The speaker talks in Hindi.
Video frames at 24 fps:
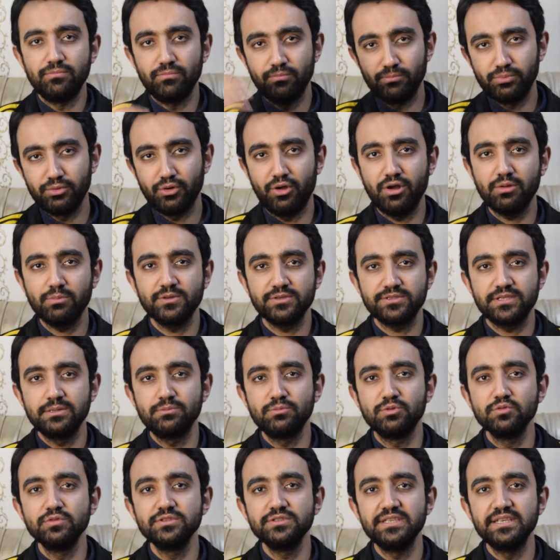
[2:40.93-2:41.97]
ब्लॉकबस्टर
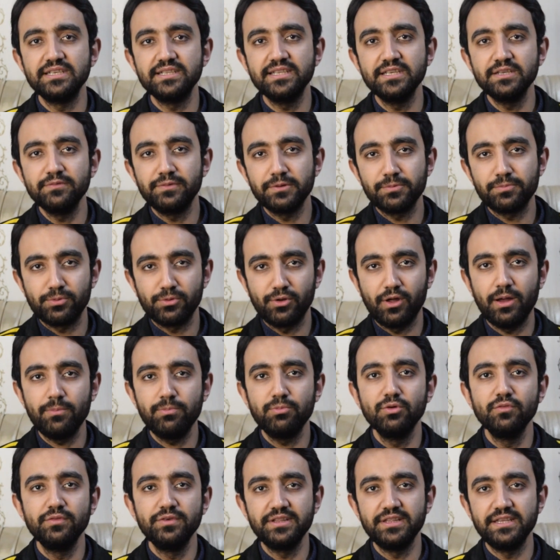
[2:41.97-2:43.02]
मूवी दी थी फिर फ्लॉप
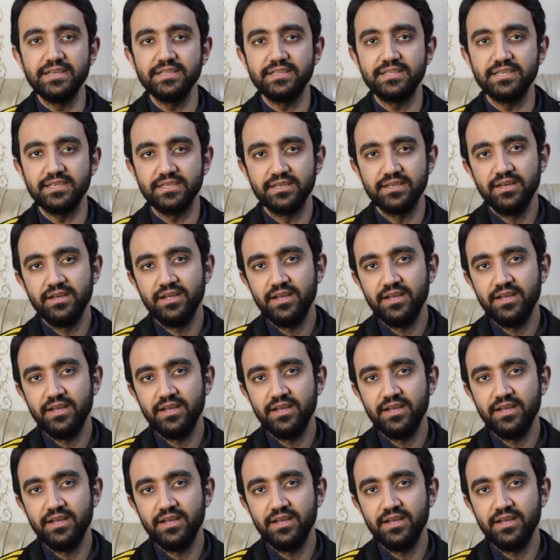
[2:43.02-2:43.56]
मूवी दी थी